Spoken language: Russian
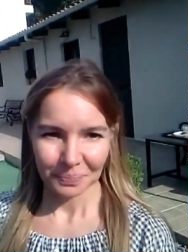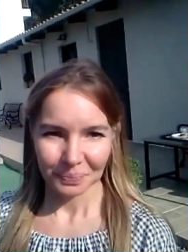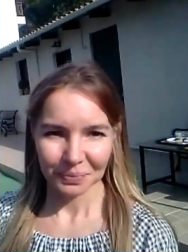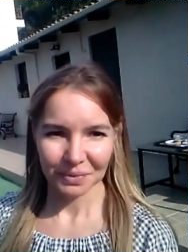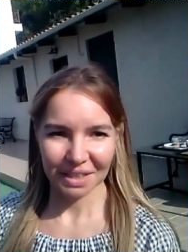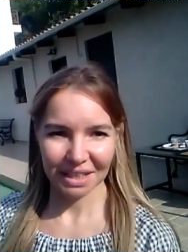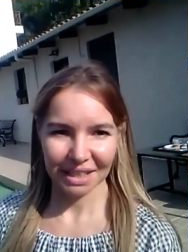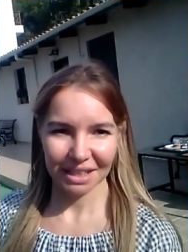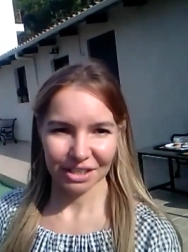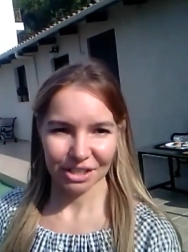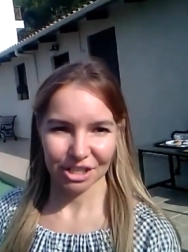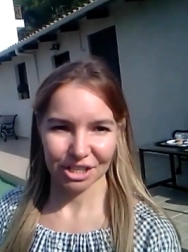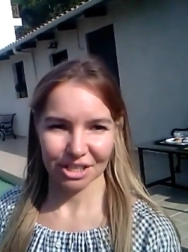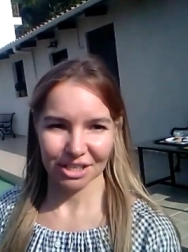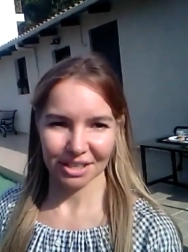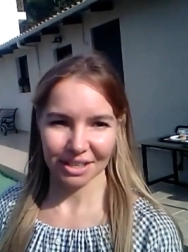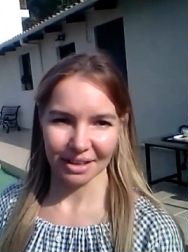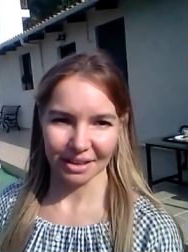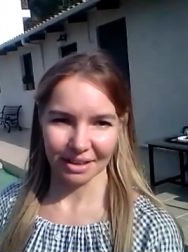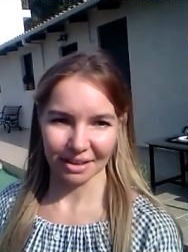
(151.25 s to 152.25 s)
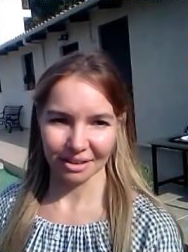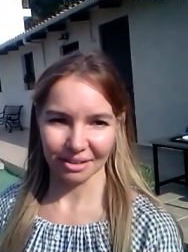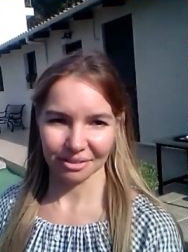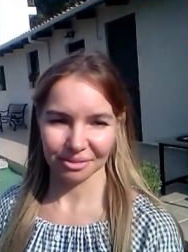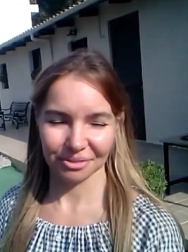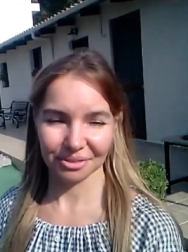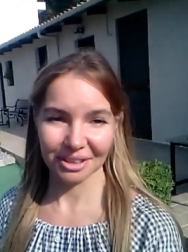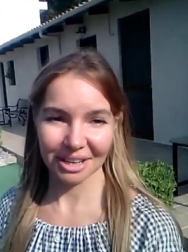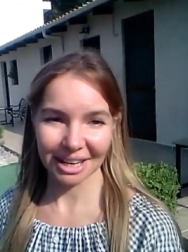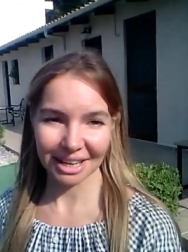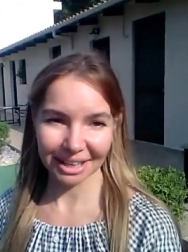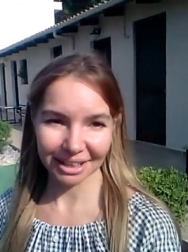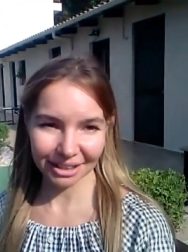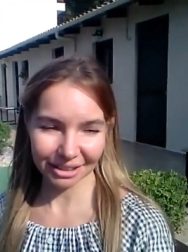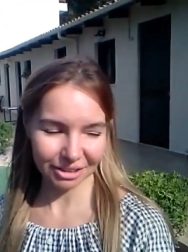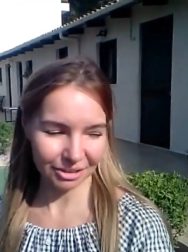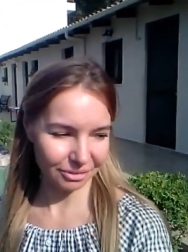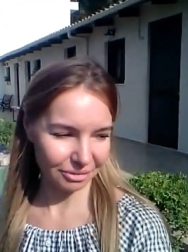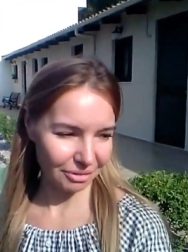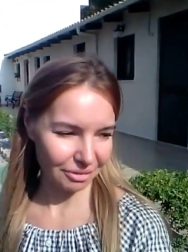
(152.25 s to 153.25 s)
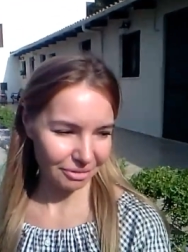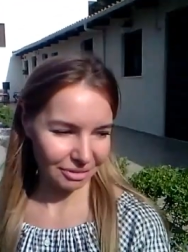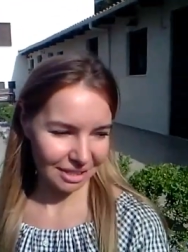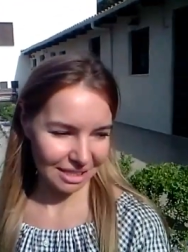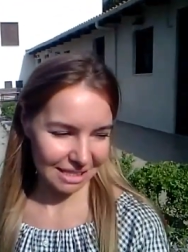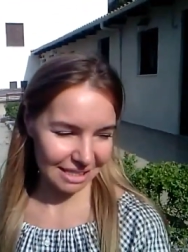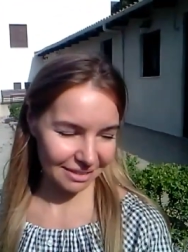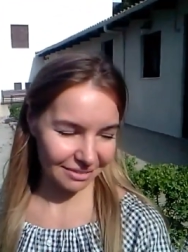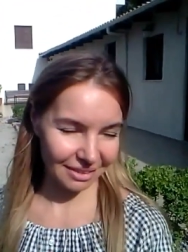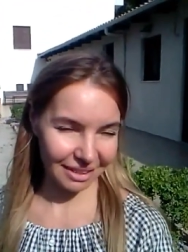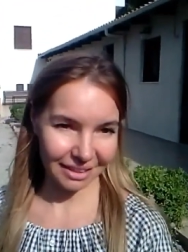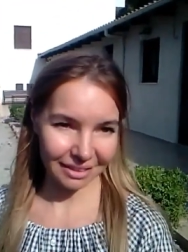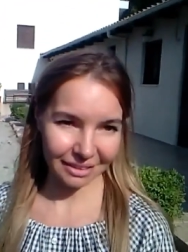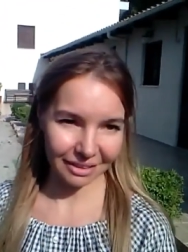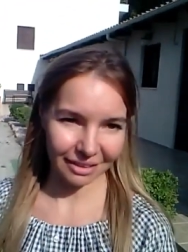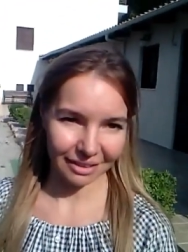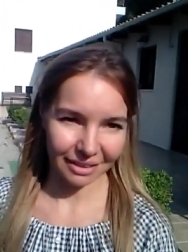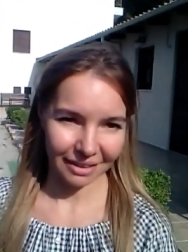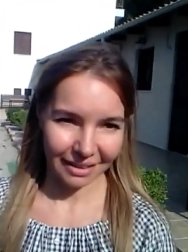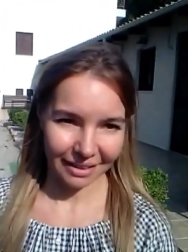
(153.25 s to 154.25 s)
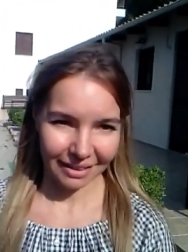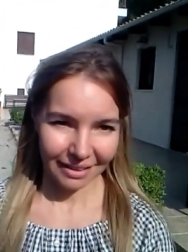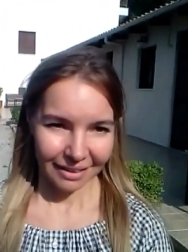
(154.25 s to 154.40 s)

нежно-фиолетового цвета,